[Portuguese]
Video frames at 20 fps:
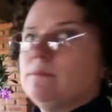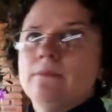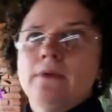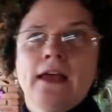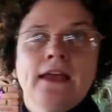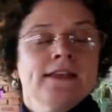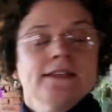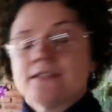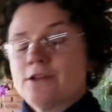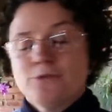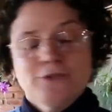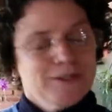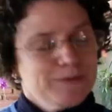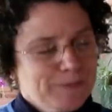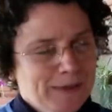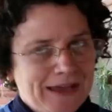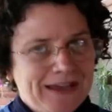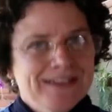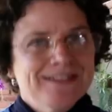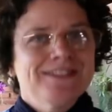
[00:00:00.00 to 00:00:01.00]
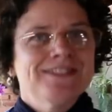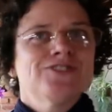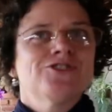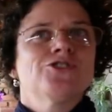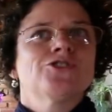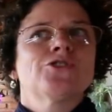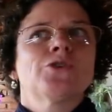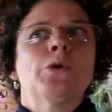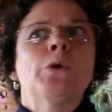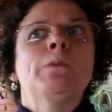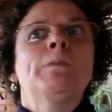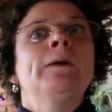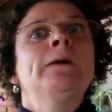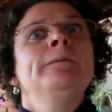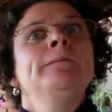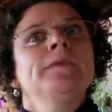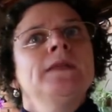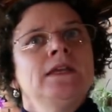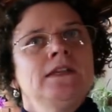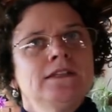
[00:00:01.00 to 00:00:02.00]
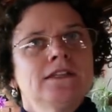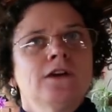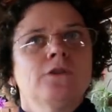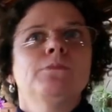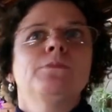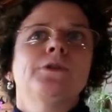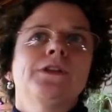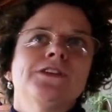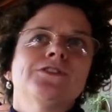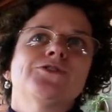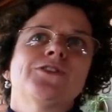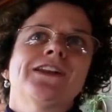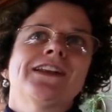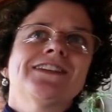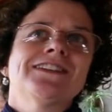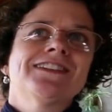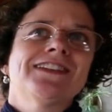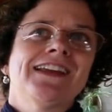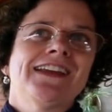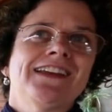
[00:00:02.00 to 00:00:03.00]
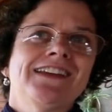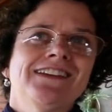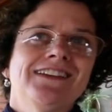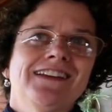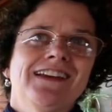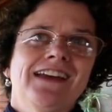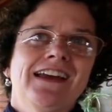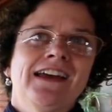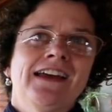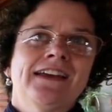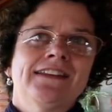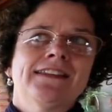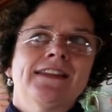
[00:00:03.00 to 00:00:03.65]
é, são espécies, desculpa, então por isso elas têm é,